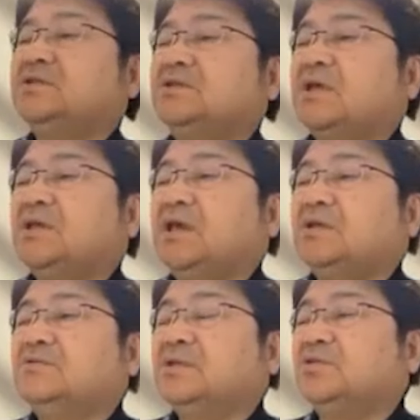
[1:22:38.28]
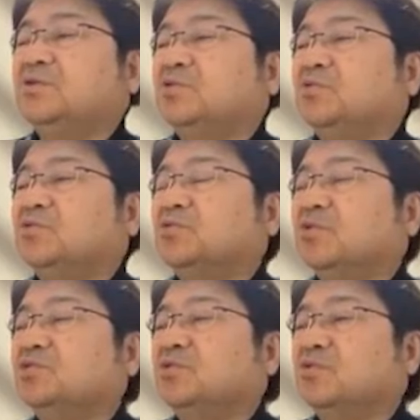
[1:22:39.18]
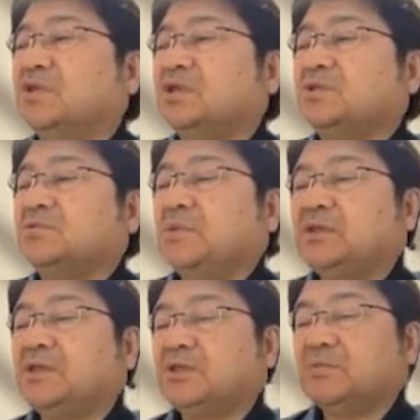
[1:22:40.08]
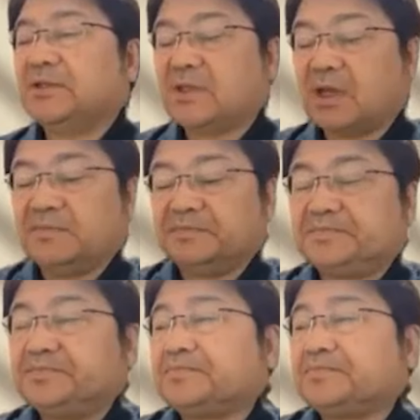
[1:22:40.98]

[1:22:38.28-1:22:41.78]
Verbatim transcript: で実際やるんですよということをちょっとご説明いたしました。